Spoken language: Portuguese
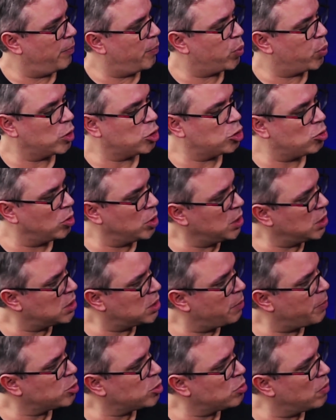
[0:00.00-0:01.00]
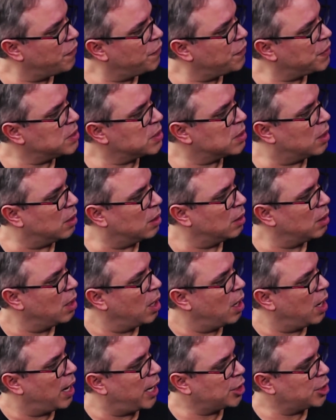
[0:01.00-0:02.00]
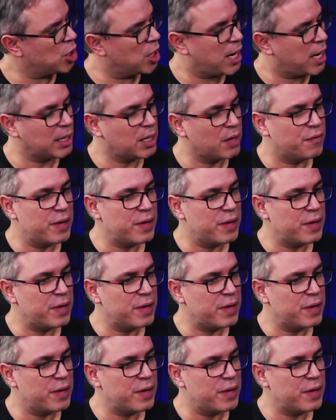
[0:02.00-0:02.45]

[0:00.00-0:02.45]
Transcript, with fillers: É, acionista, pessoa física. É. Acho que cada